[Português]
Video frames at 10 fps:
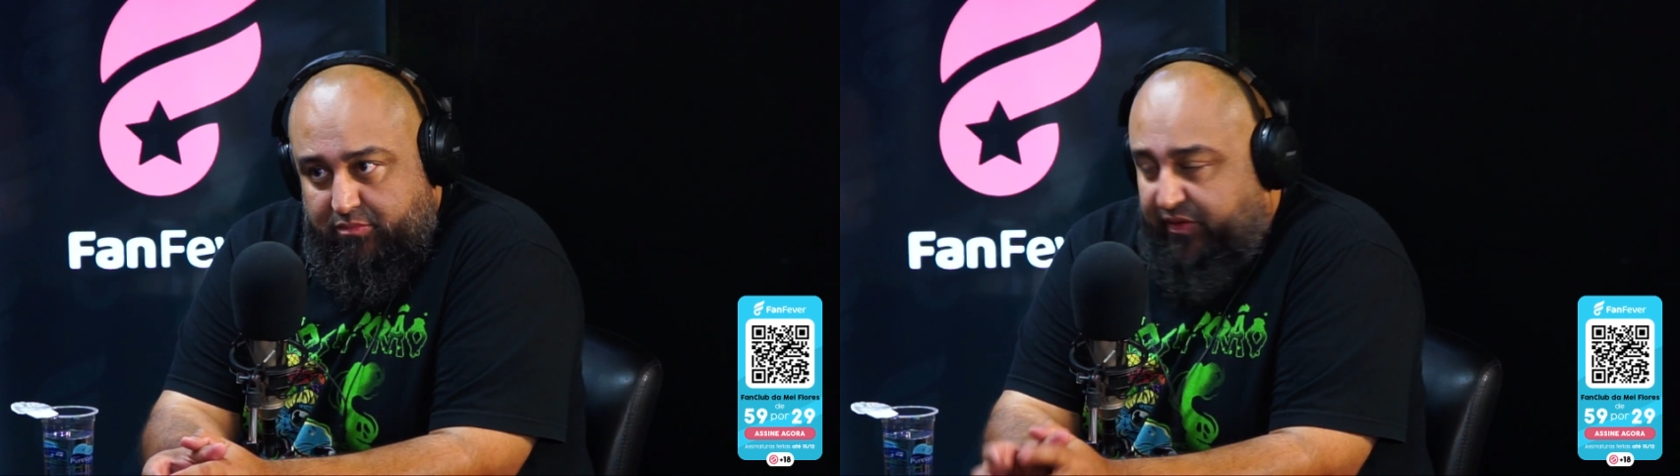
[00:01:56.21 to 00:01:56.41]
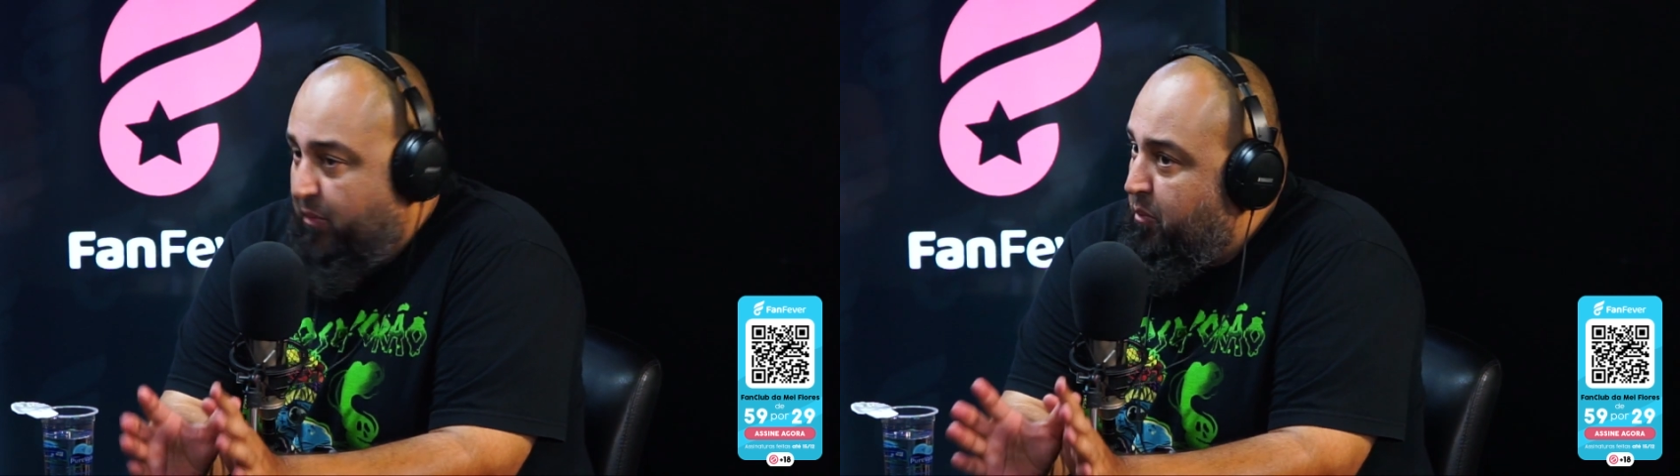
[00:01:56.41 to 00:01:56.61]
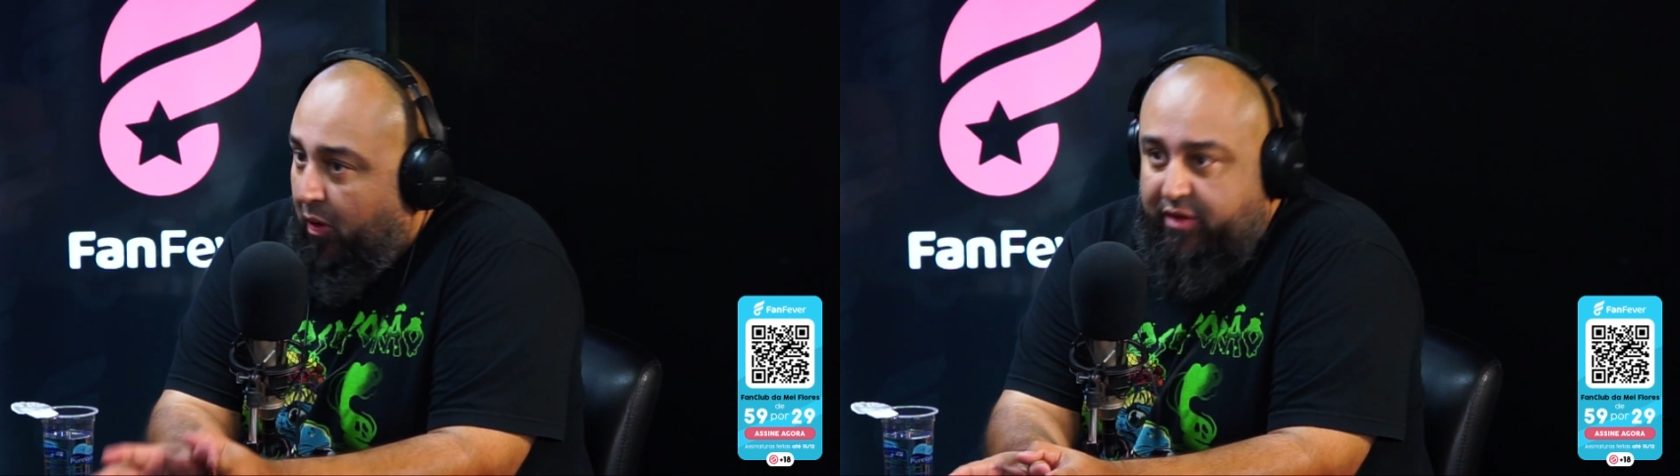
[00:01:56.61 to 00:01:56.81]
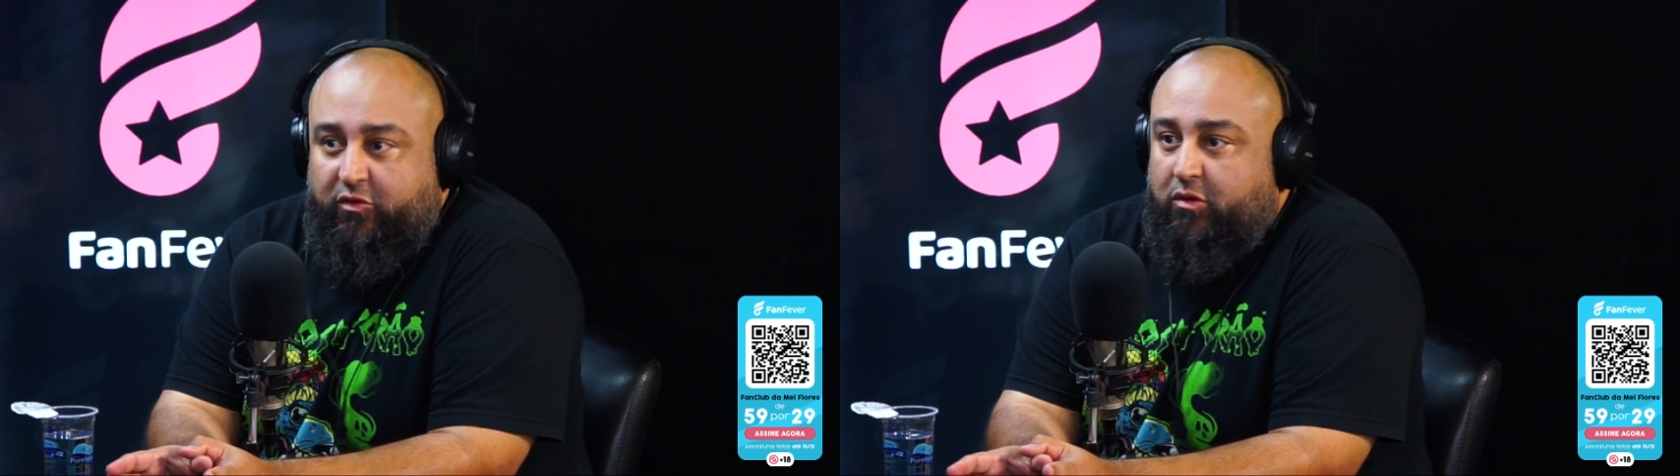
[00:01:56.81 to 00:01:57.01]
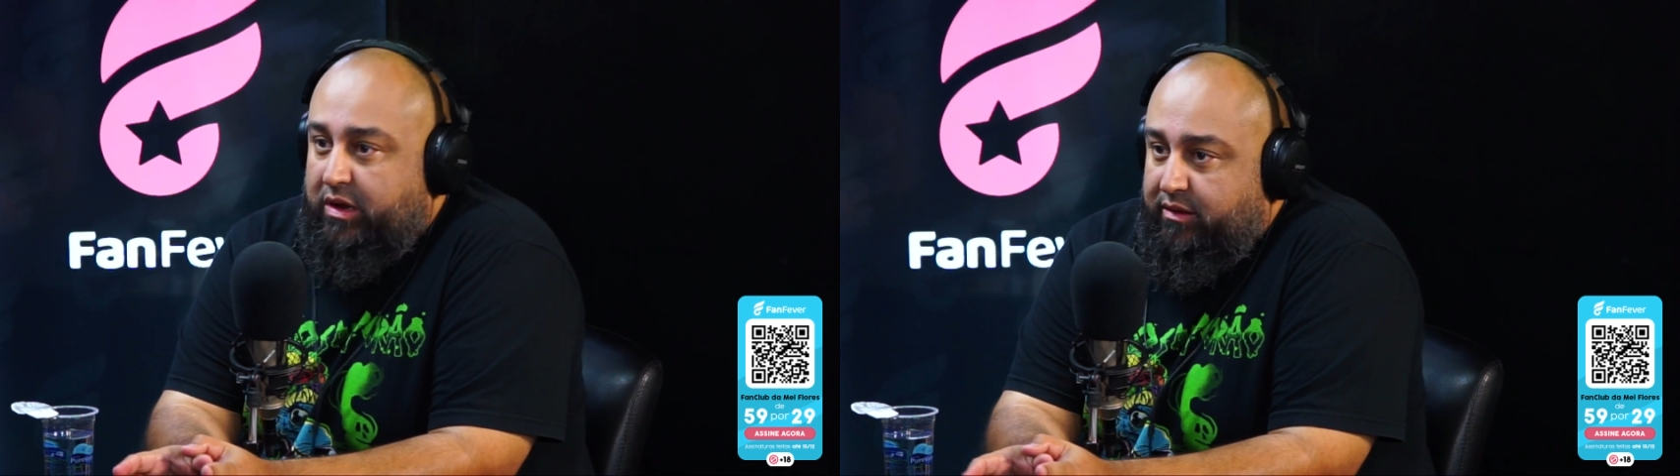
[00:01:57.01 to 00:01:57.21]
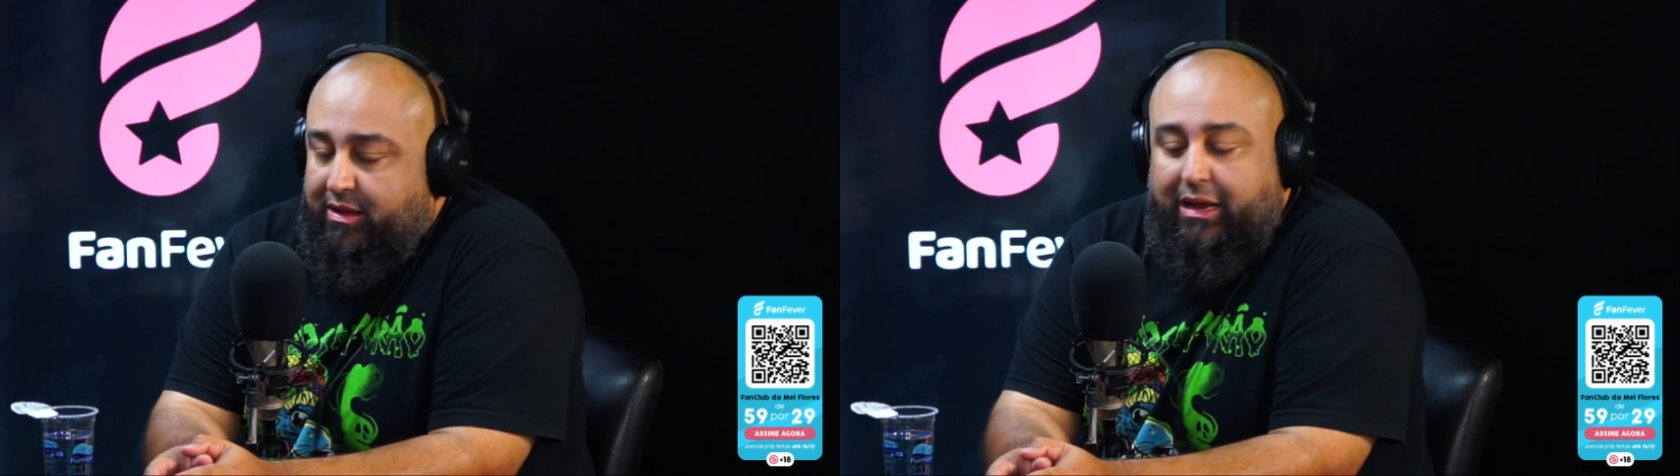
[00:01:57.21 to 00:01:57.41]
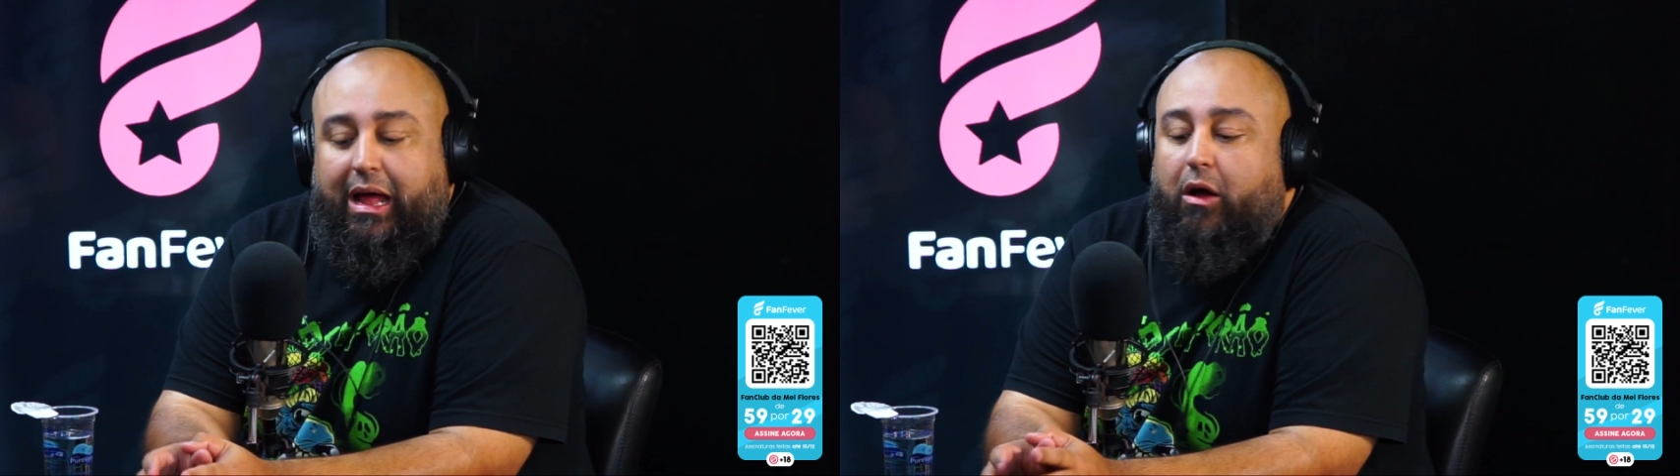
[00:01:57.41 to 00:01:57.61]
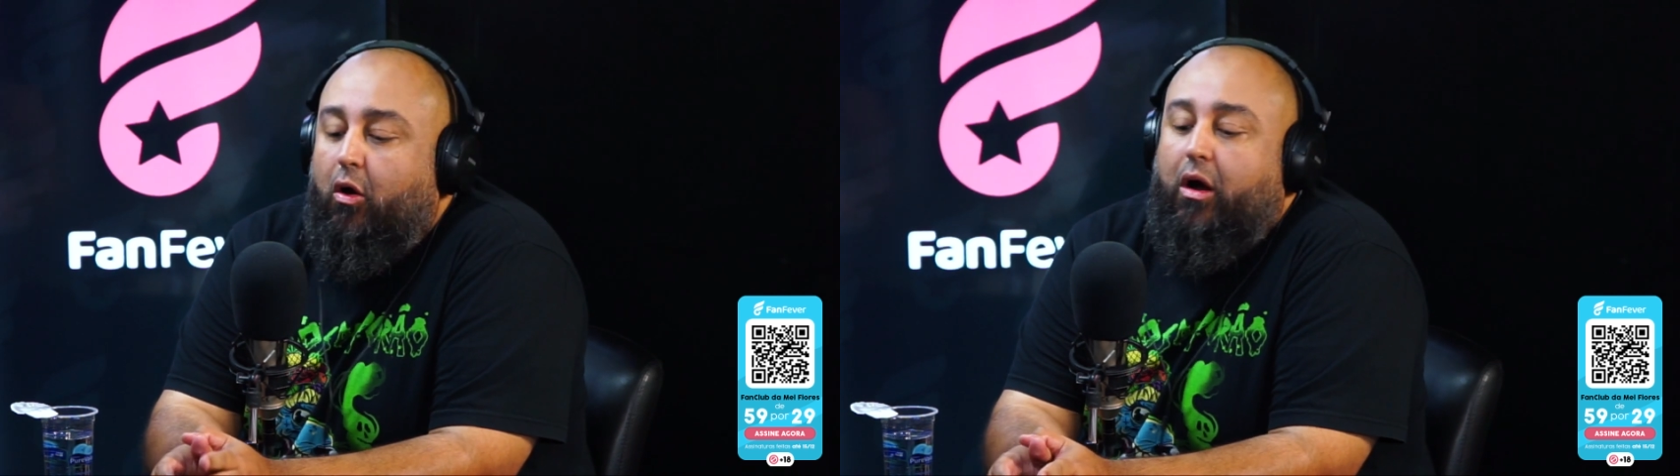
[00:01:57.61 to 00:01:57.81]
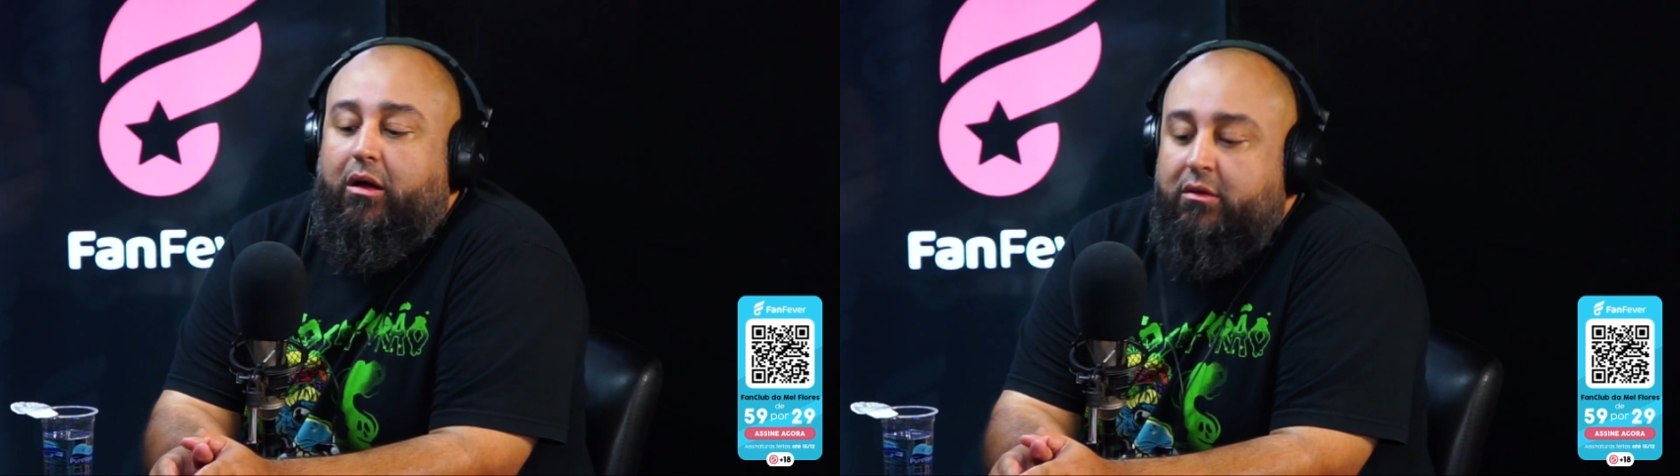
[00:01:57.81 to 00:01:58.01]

você pode escolher, tá uhum. lá, ó.